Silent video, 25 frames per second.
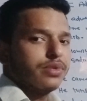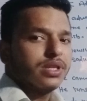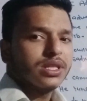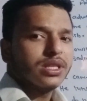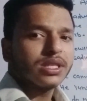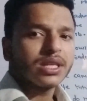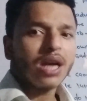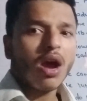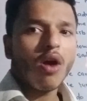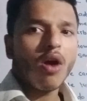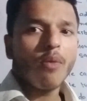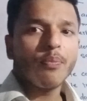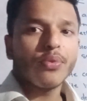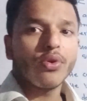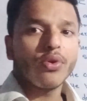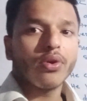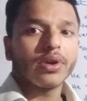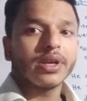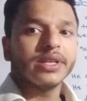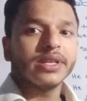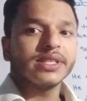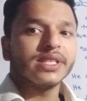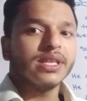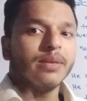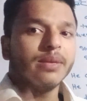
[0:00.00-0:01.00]
जिसका
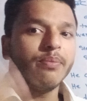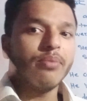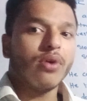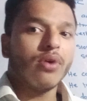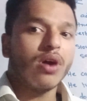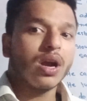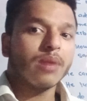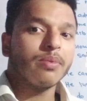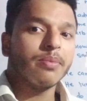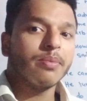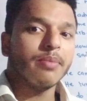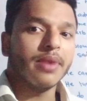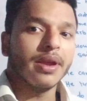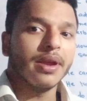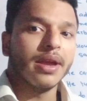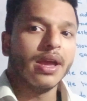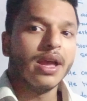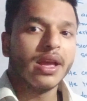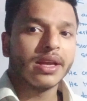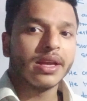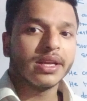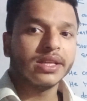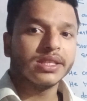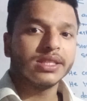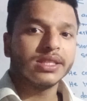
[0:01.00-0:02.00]
उपयोग किसी भर्व में
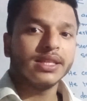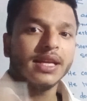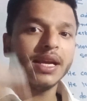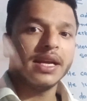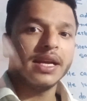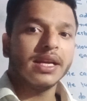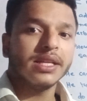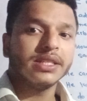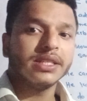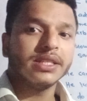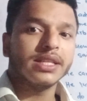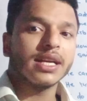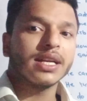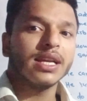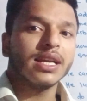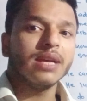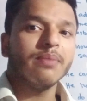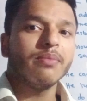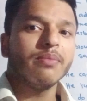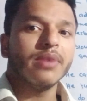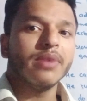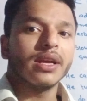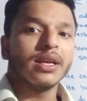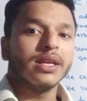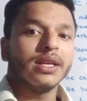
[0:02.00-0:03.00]
किसी
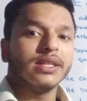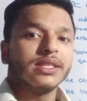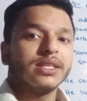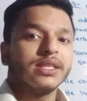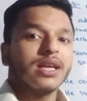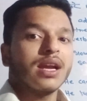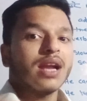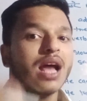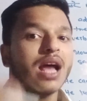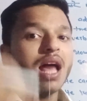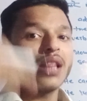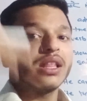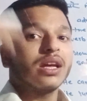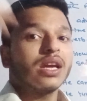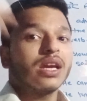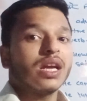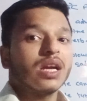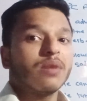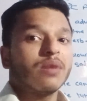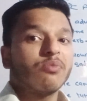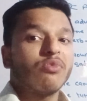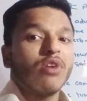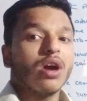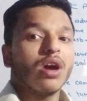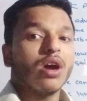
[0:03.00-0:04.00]
एडिजेक्टिव में किसी अनादर
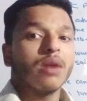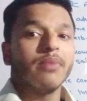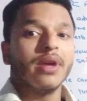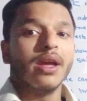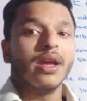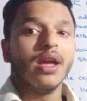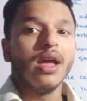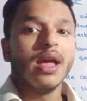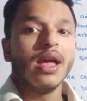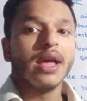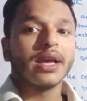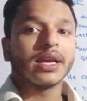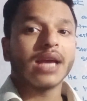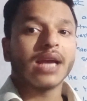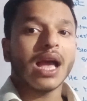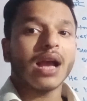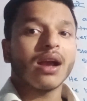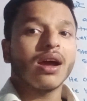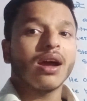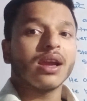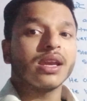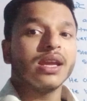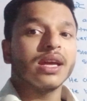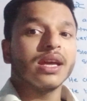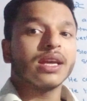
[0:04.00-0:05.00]
एडभर्व में क्या
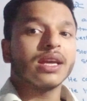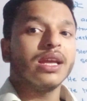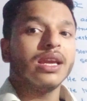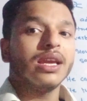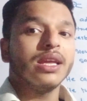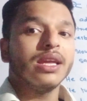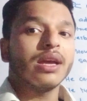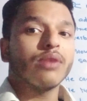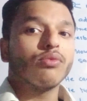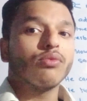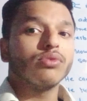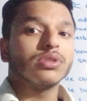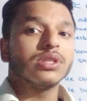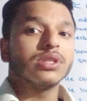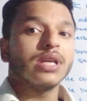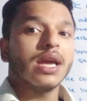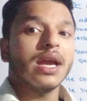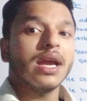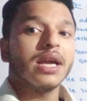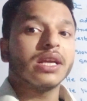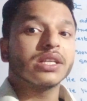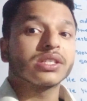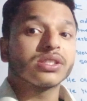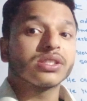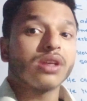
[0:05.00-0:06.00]
करने के लिए कुछ
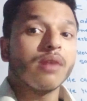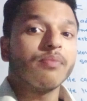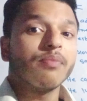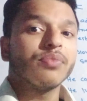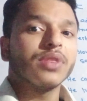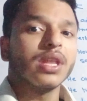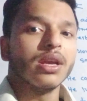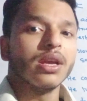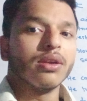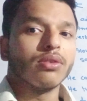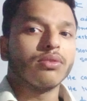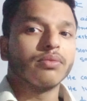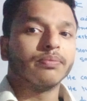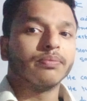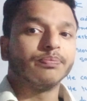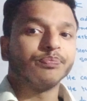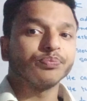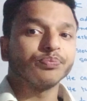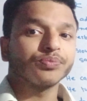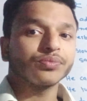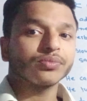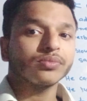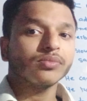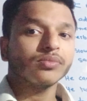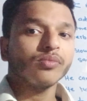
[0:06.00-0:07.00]
एड समथिंग
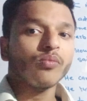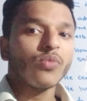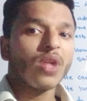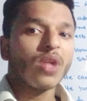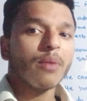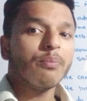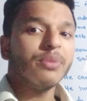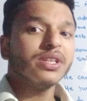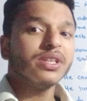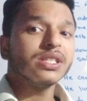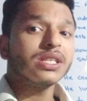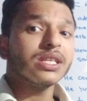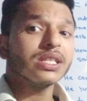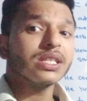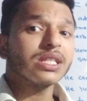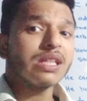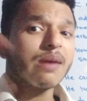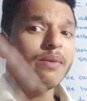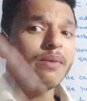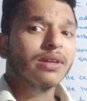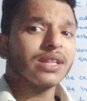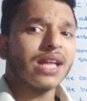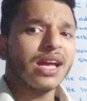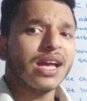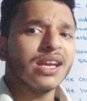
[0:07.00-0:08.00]

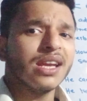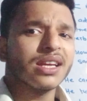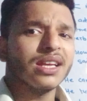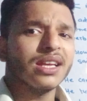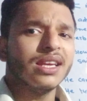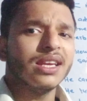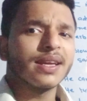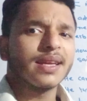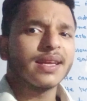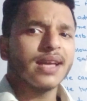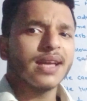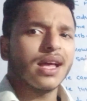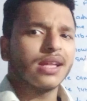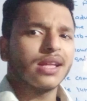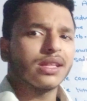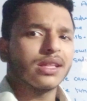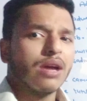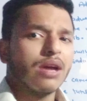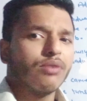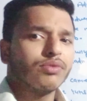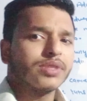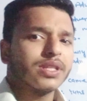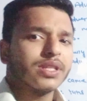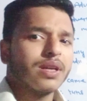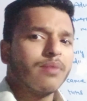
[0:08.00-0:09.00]
विशेषता बताने के लिए क्या
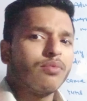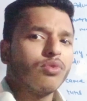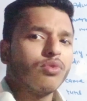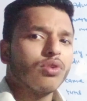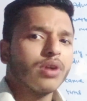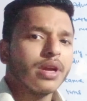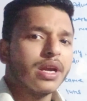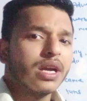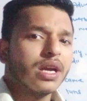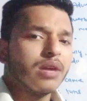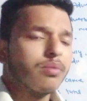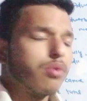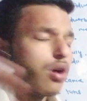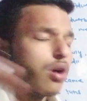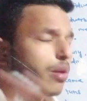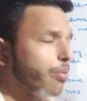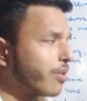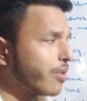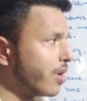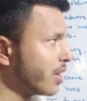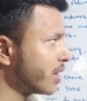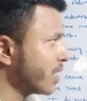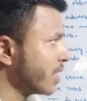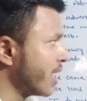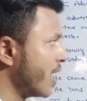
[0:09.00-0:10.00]
आता है तो उसे हम लोग
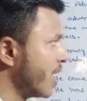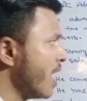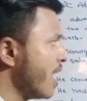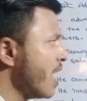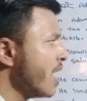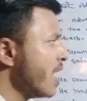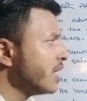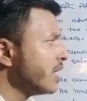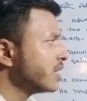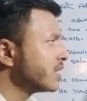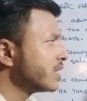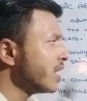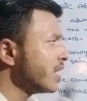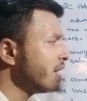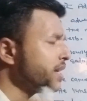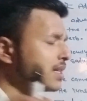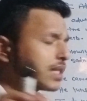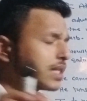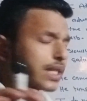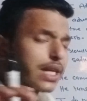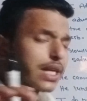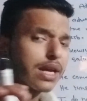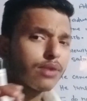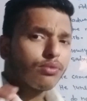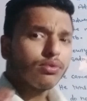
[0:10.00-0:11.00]
एडवर्ब कहते हैं चलिए
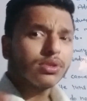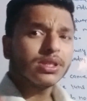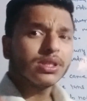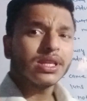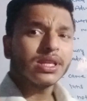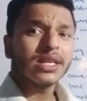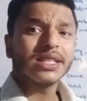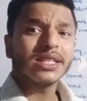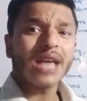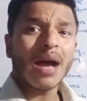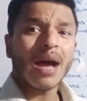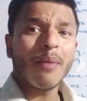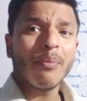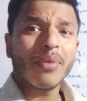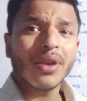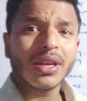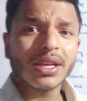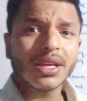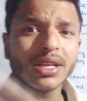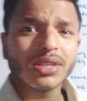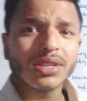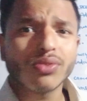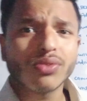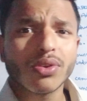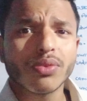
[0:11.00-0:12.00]
इसके कुछ
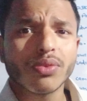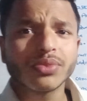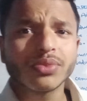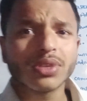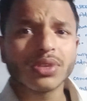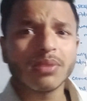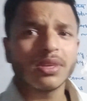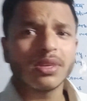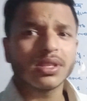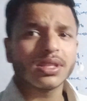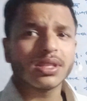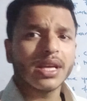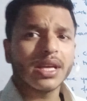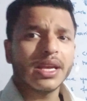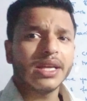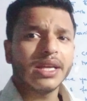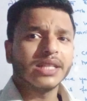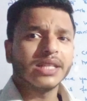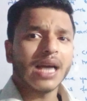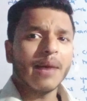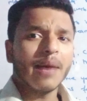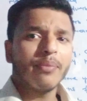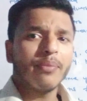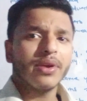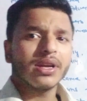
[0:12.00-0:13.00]
एग्जाम्पल के स्वरूप समझते हैं
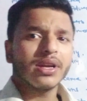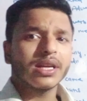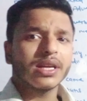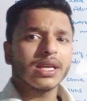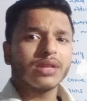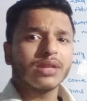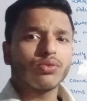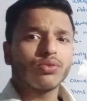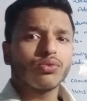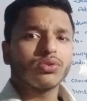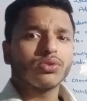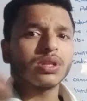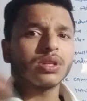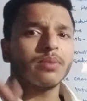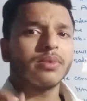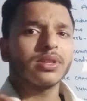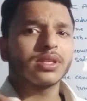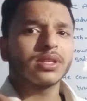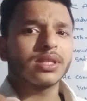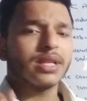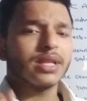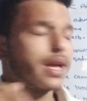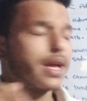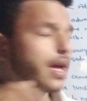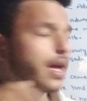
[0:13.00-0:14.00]
एग्जाम्पल के थ्रू
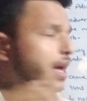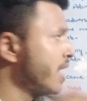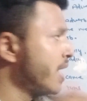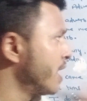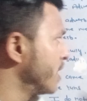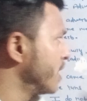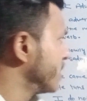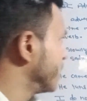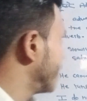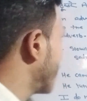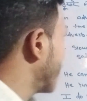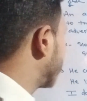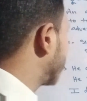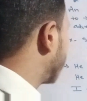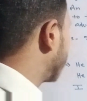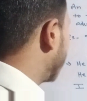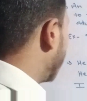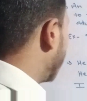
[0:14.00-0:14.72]
समझते हैं जैसे